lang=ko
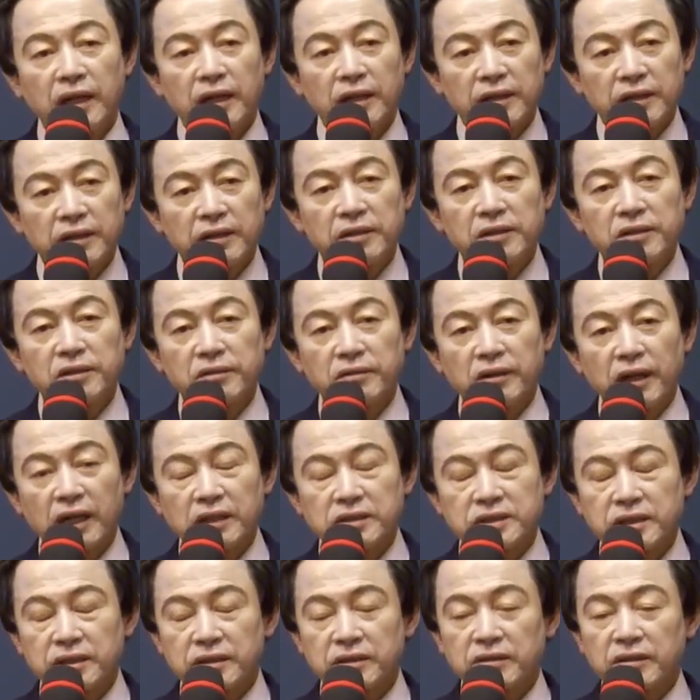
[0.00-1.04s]

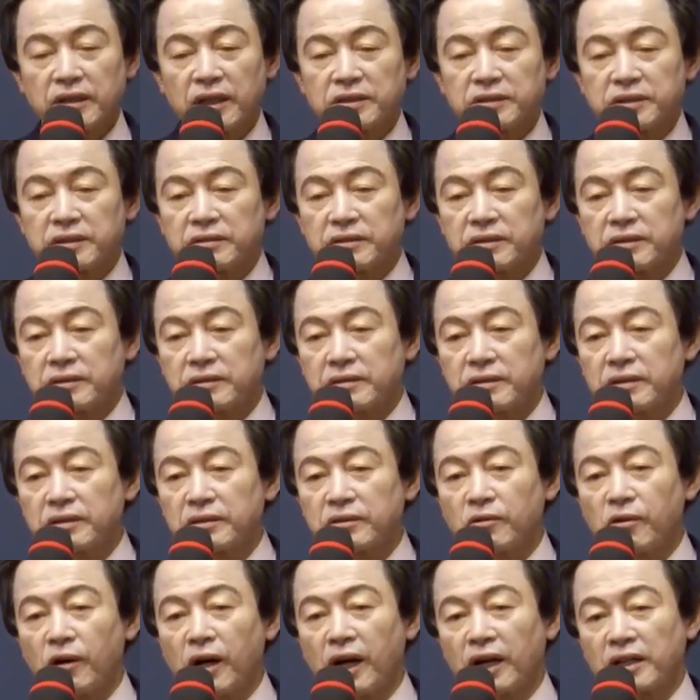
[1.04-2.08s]
인류가 지금까지
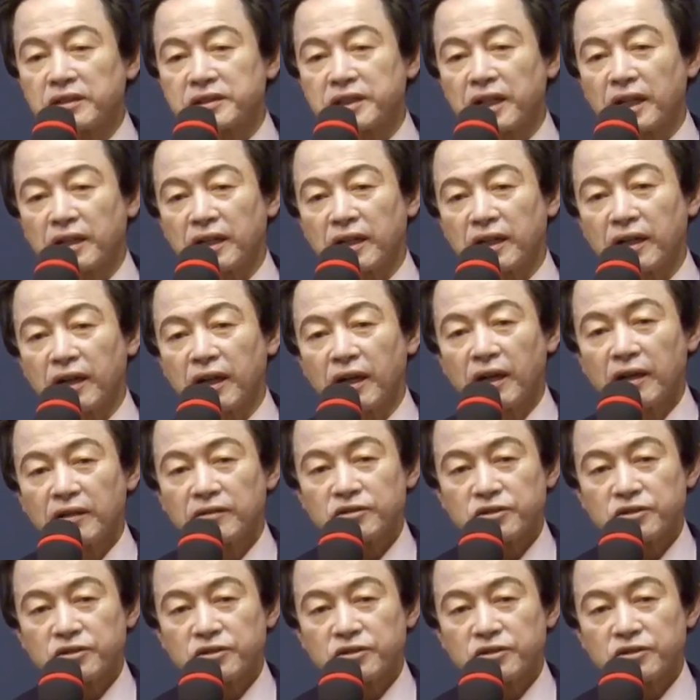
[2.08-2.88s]
어떤 과학자나